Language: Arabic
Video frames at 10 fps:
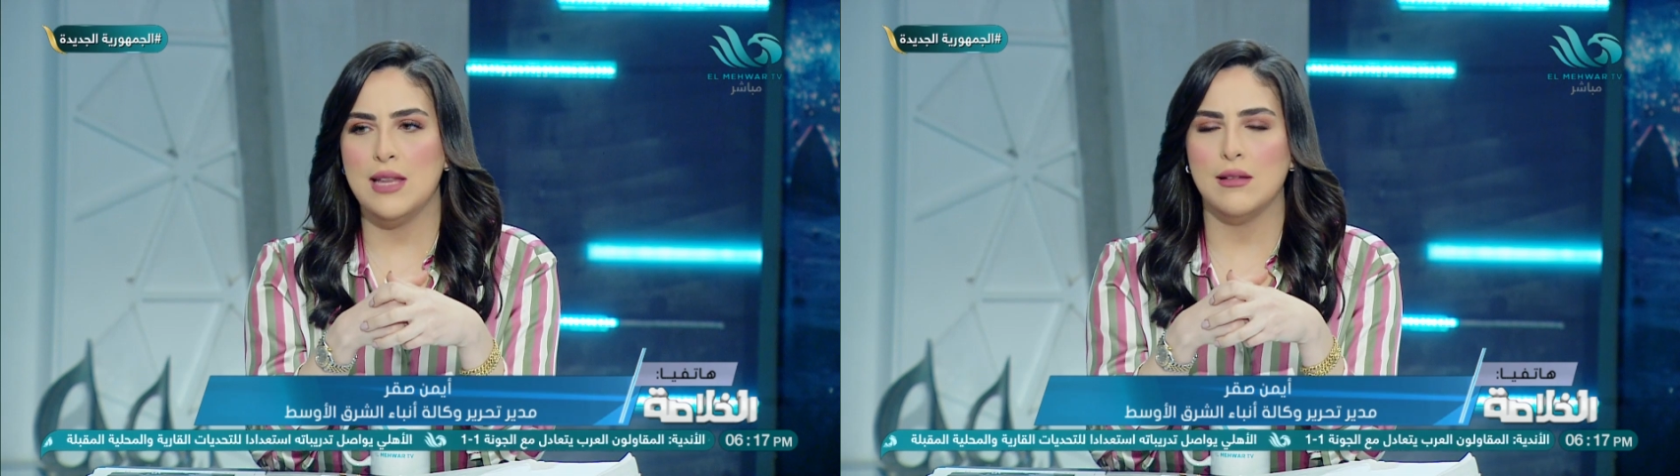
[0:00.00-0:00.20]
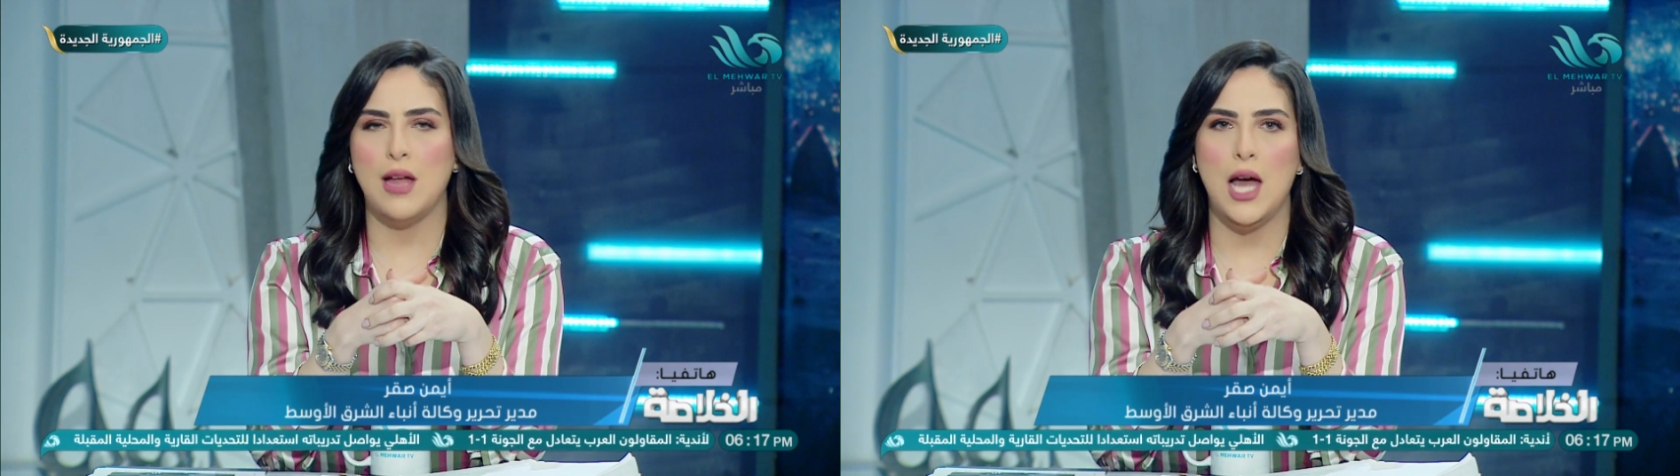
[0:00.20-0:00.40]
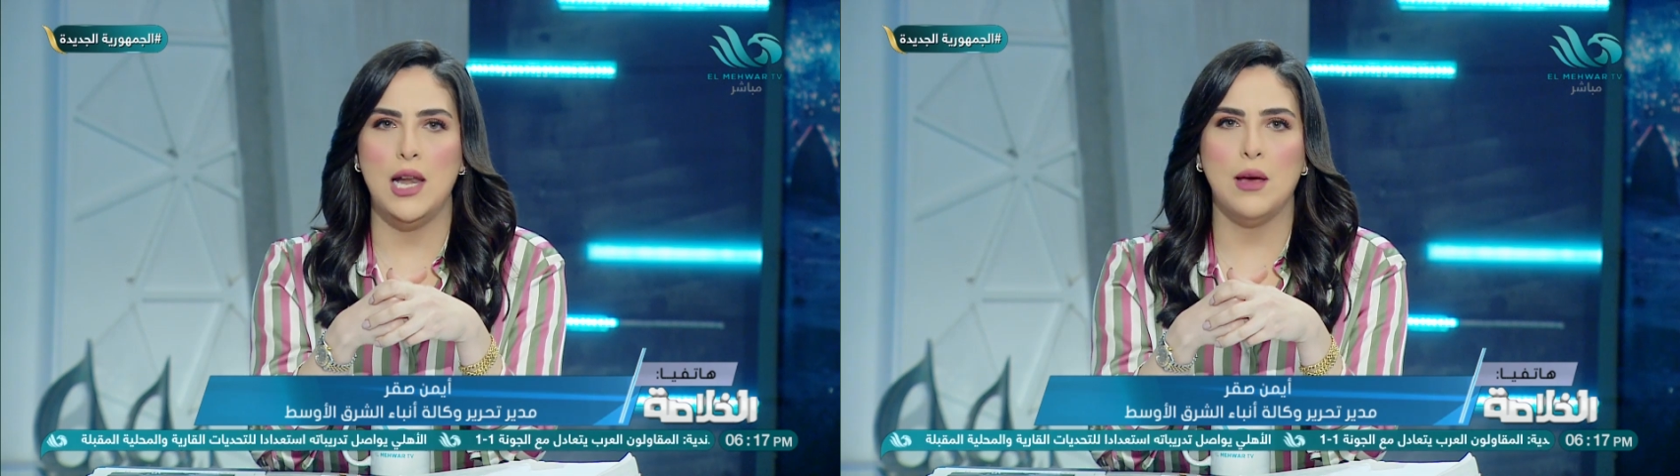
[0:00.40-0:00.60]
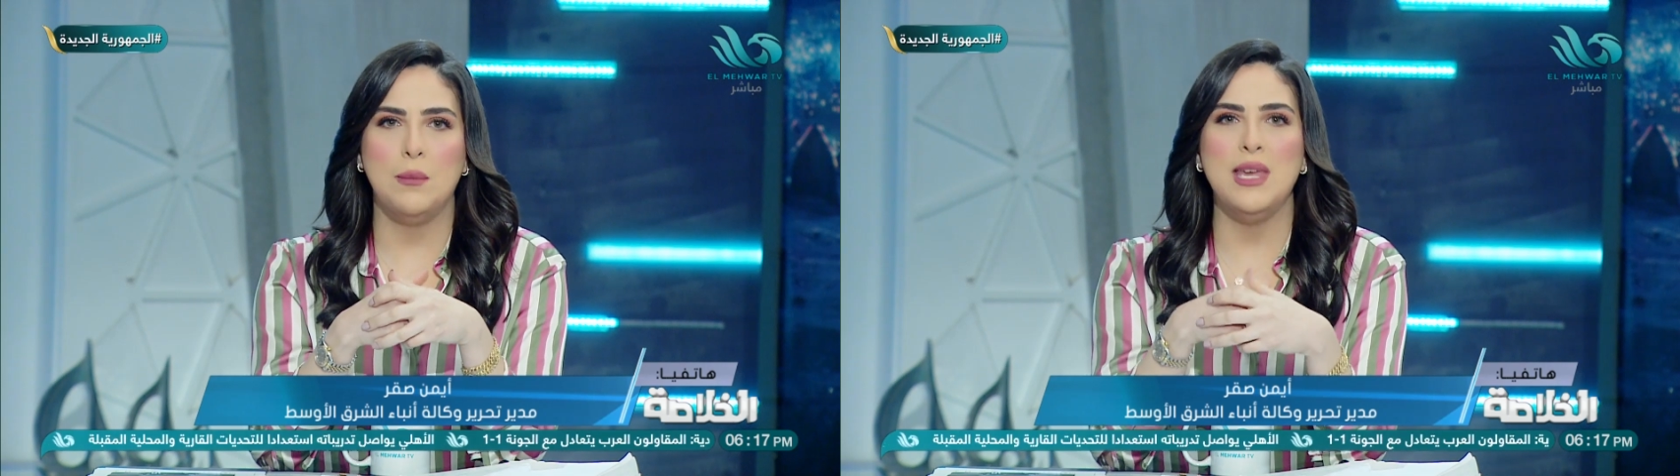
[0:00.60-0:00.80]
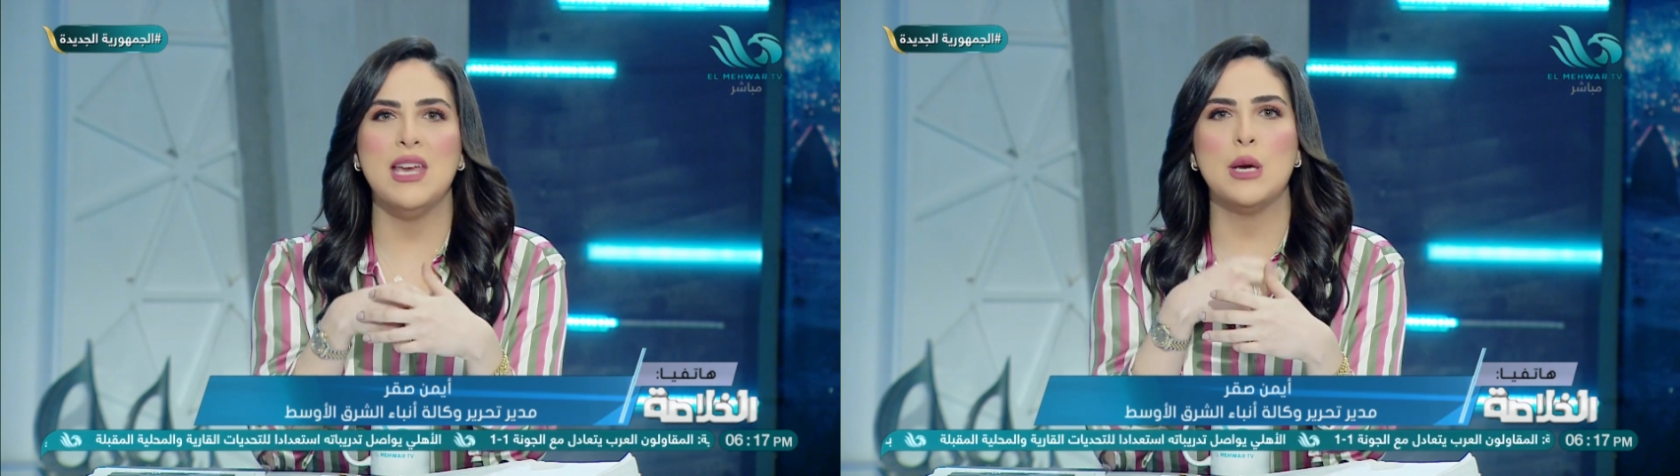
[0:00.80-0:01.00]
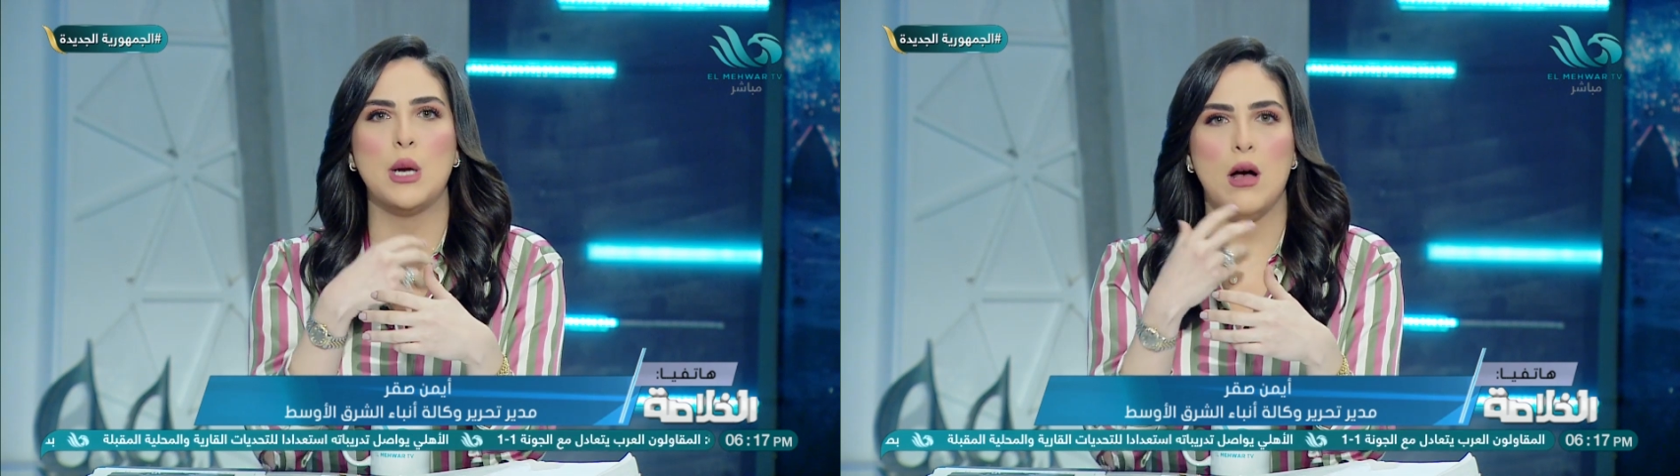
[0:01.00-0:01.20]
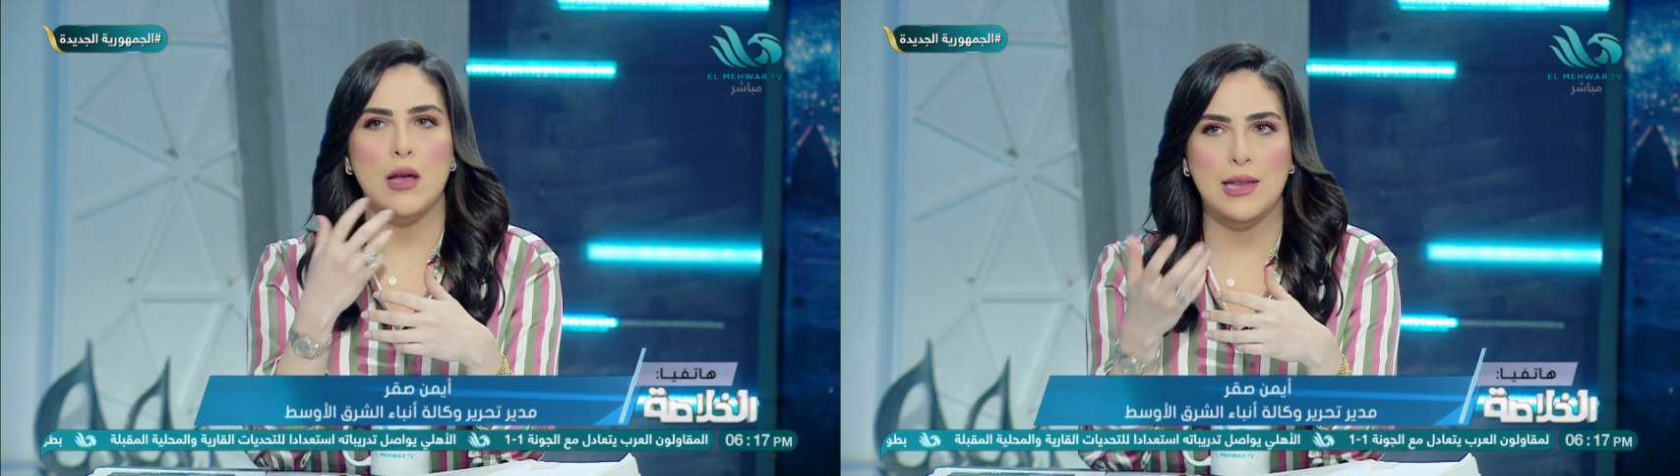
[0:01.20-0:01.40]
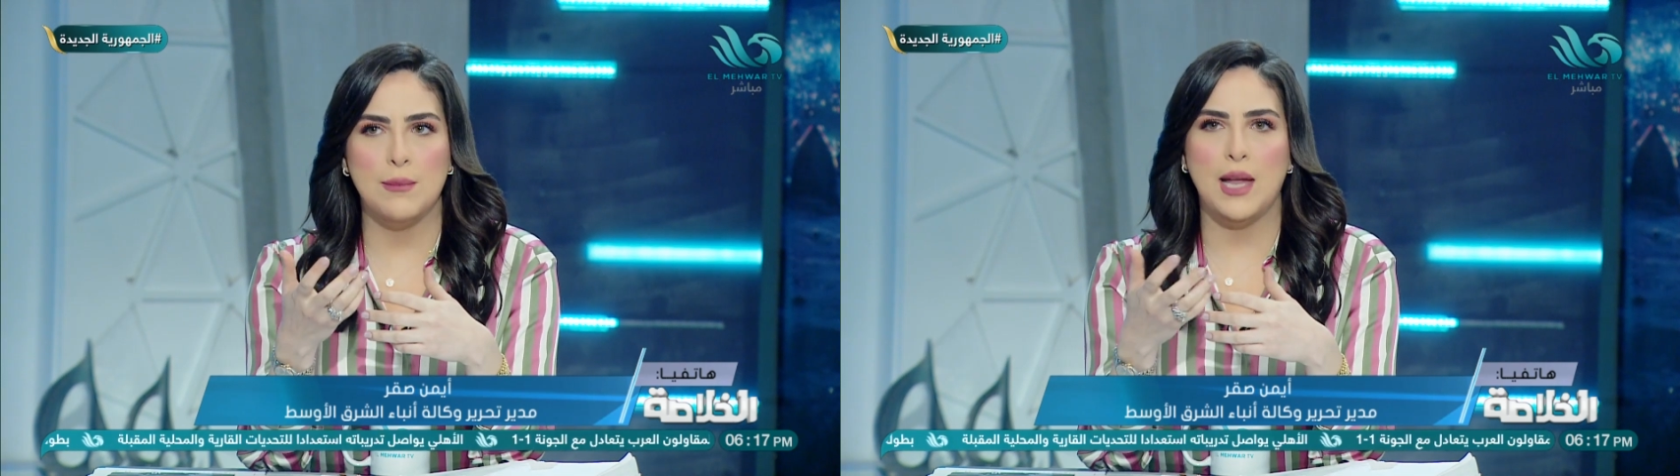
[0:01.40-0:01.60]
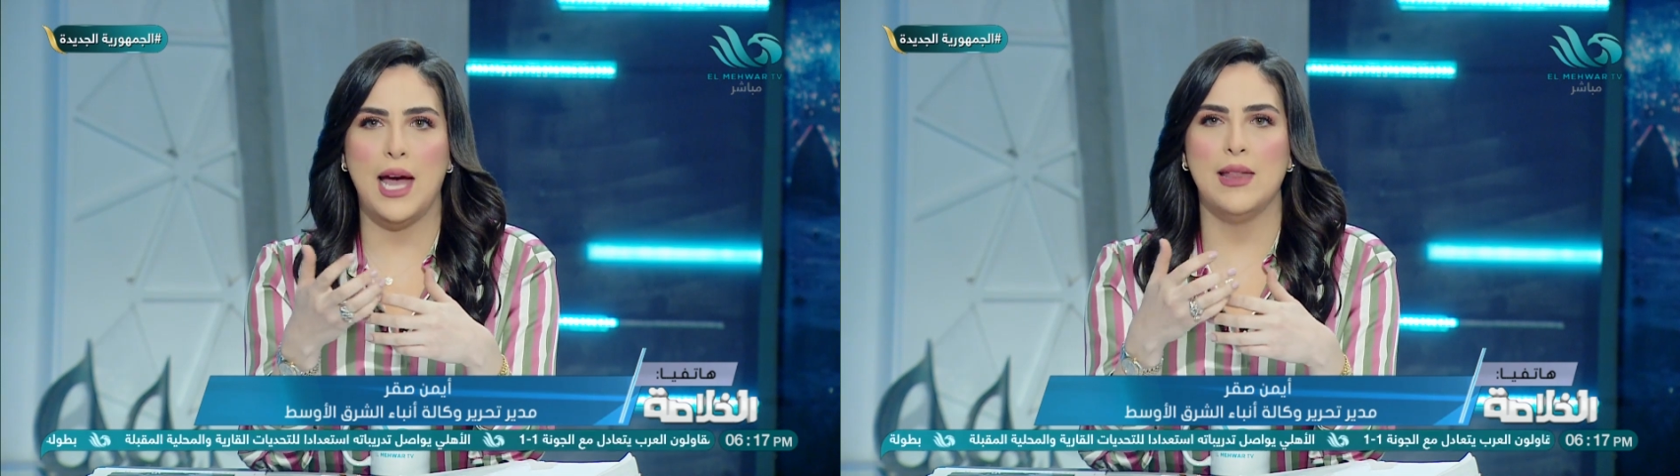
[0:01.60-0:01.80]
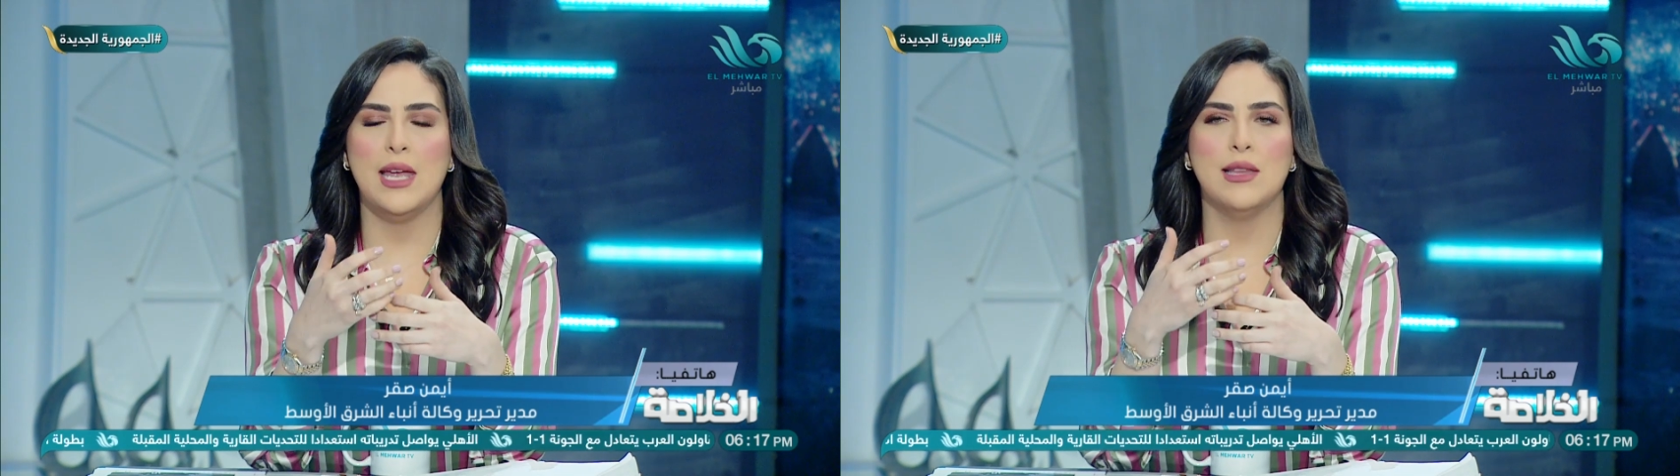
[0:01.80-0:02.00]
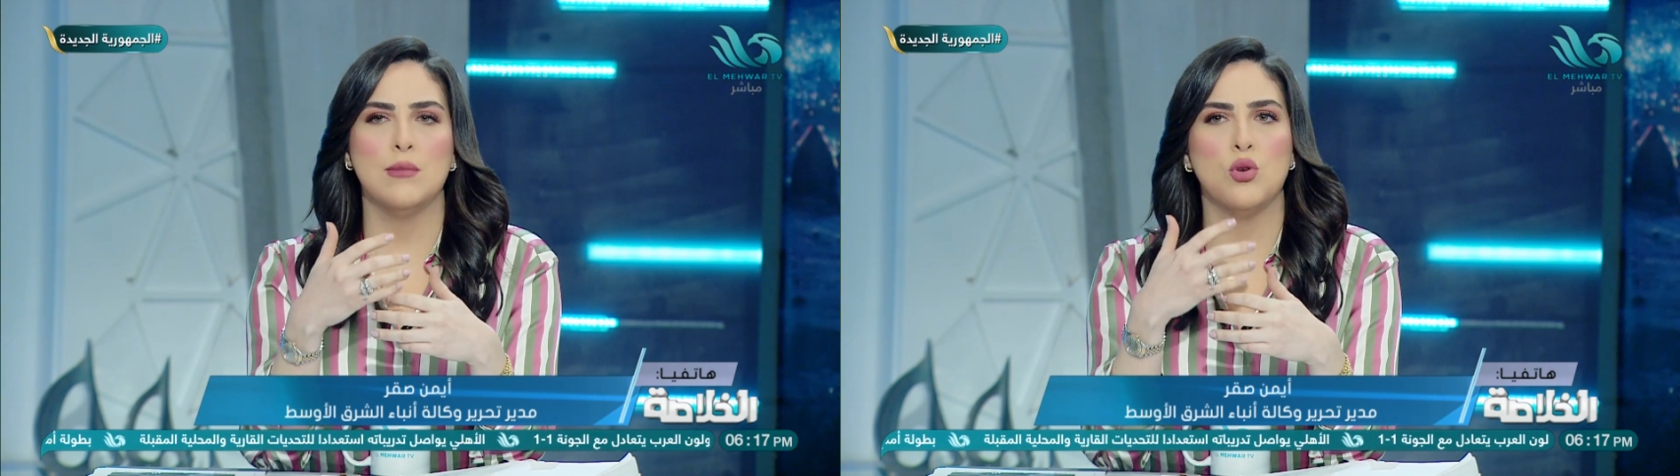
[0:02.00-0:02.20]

تتعلق باجراءات الامتحانات،